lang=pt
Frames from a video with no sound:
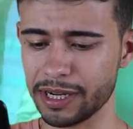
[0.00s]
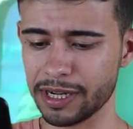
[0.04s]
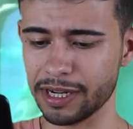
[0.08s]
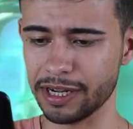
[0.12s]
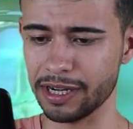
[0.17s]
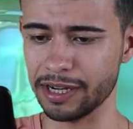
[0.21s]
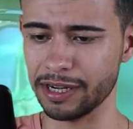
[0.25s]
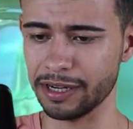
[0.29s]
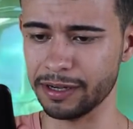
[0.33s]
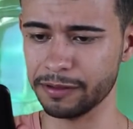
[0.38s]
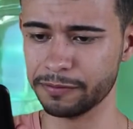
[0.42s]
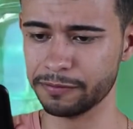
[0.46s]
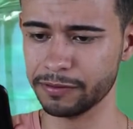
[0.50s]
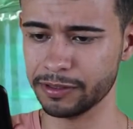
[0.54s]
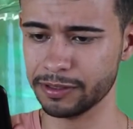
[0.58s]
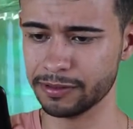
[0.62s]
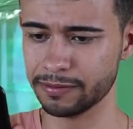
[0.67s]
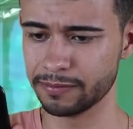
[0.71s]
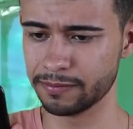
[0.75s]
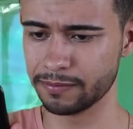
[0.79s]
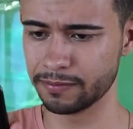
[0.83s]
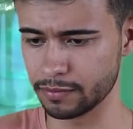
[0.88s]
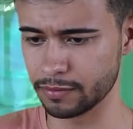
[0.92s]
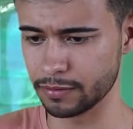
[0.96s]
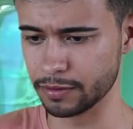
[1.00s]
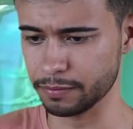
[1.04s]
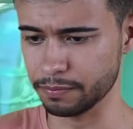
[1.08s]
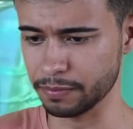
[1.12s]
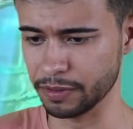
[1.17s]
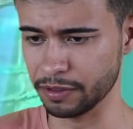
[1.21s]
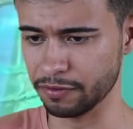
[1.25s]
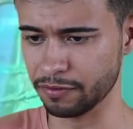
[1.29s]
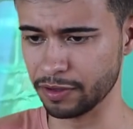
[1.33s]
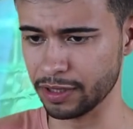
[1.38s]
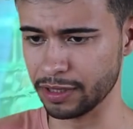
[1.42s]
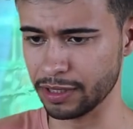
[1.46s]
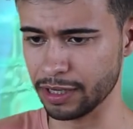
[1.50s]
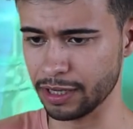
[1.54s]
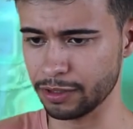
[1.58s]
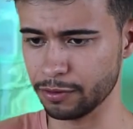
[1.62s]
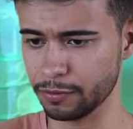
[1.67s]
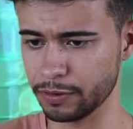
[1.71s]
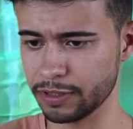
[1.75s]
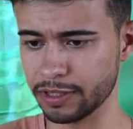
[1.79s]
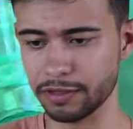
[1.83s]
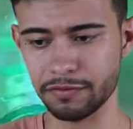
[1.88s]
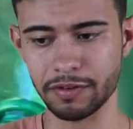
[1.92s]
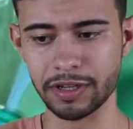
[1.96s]
da garrafa, bem vedado,
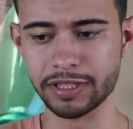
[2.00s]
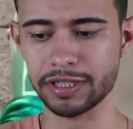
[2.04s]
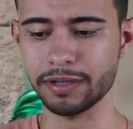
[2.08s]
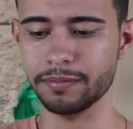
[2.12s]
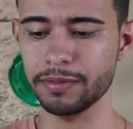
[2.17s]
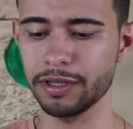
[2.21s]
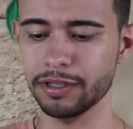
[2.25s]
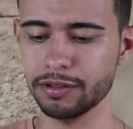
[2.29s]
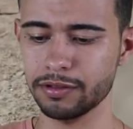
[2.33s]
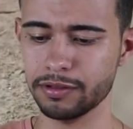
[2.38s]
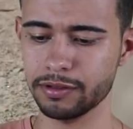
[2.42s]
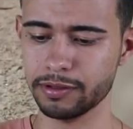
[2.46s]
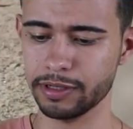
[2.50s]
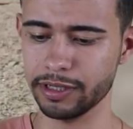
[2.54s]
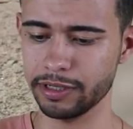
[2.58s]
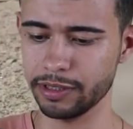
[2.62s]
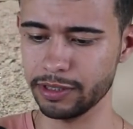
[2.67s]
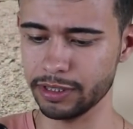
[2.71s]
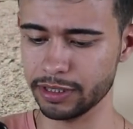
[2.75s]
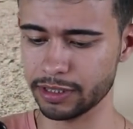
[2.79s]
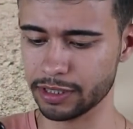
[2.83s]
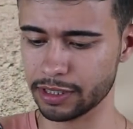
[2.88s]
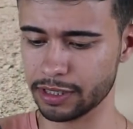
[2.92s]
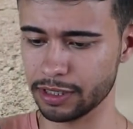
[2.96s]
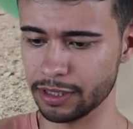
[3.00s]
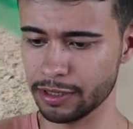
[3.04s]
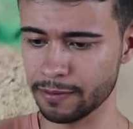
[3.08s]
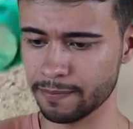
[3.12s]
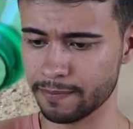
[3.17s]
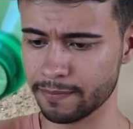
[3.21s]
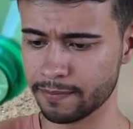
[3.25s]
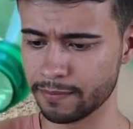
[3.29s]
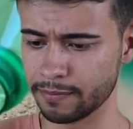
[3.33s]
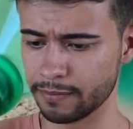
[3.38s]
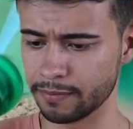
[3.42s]
sem vazamento, ele diz aqui.